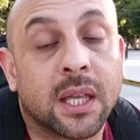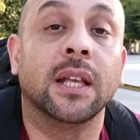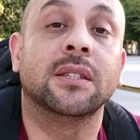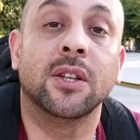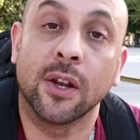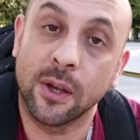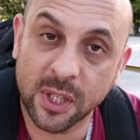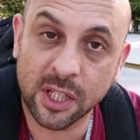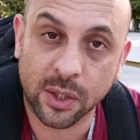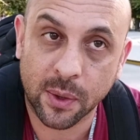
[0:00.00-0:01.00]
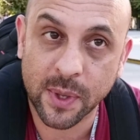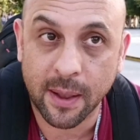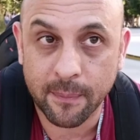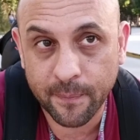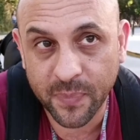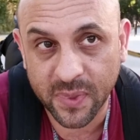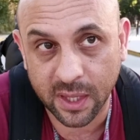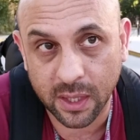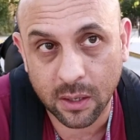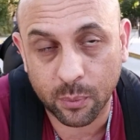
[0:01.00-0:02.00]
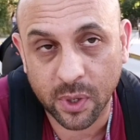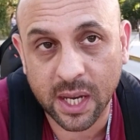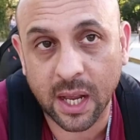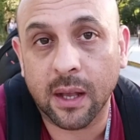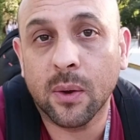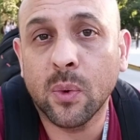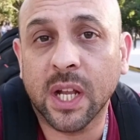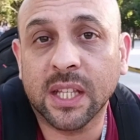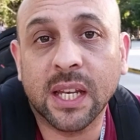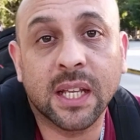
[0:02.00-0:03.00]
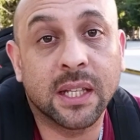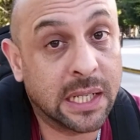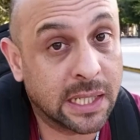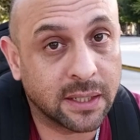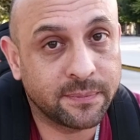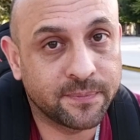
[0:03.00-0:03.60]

que si no lo viste todavía, te dejo por acá una tarjetita